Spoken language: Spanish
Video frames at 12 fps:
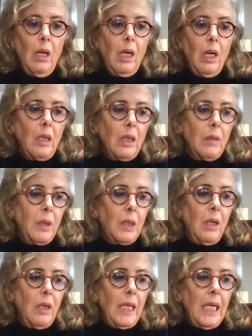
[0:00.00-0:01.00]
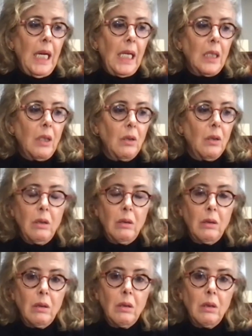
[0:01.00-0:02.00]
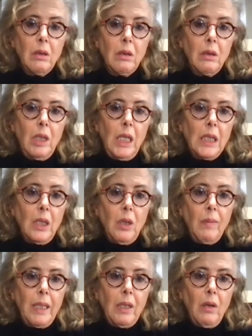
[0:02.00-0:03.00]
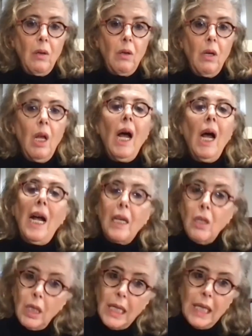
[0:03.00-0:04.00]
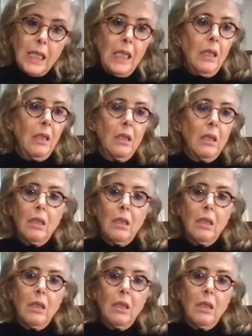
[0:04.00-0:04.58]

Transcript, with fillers: Entonces, pues yo diría esos. Diría esos sobre todo. Ah, John Le Carré.